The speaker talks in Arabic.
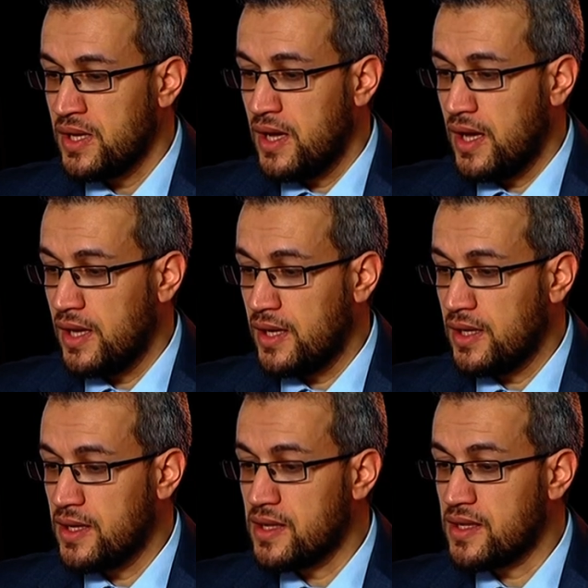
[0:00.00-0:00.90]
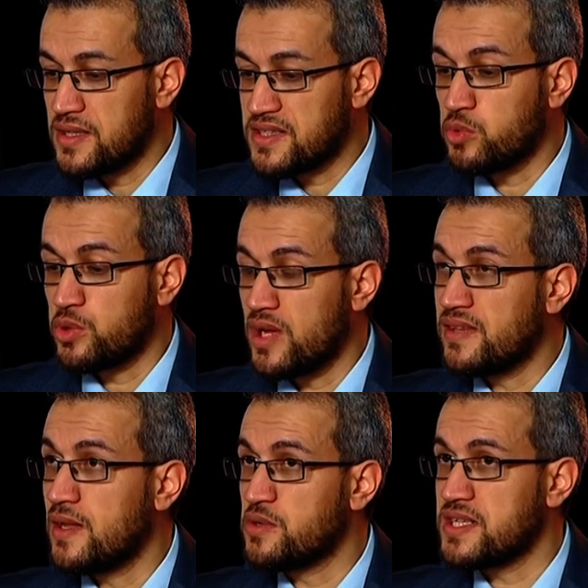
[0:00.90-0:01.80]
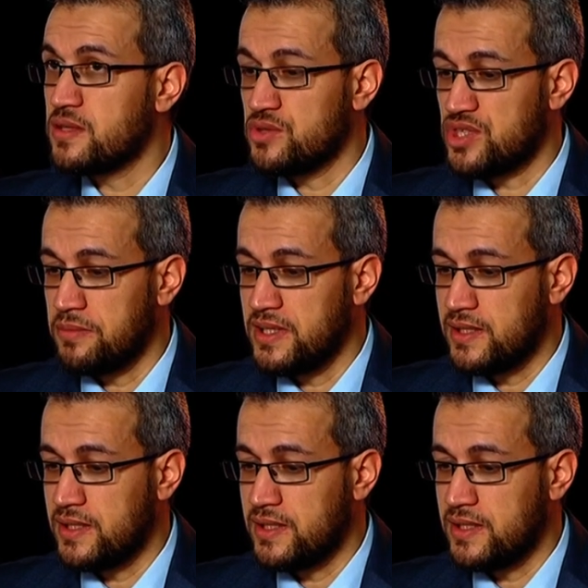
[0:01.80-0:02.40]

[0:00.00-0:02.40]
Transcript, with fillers: آه، صوت أندلسي جميل